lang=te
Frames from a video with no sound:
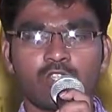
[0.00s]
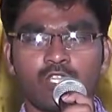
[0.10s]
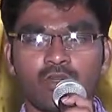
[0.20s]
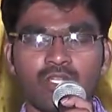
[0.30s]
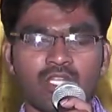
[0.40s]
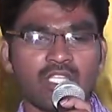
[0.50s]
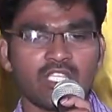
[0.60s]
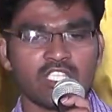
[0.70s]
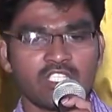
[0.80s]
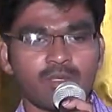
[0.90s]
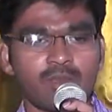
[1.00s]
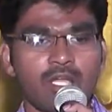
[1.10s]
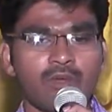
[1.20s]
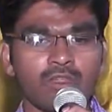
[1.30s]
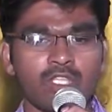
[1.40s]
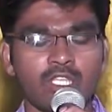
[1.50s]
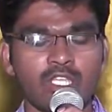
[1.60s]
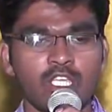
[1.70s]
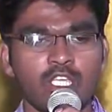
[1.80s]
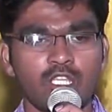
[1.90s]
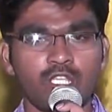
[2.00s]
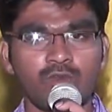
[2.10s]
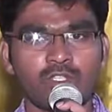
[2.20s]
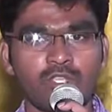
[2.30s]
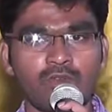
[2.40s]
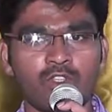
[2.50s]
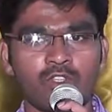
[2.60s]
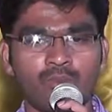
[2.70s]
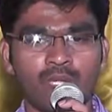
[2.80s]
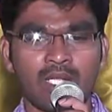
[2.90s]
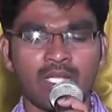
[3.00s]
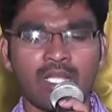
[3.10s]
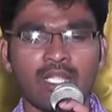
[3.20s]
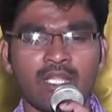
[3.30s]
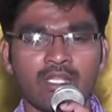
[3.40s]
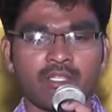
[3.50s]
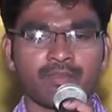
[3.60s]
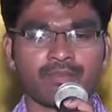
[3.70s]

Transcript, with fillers: దేవునికి ఇష్టముగా ఉంది నీవు దేవునితో మాట్లాడాలని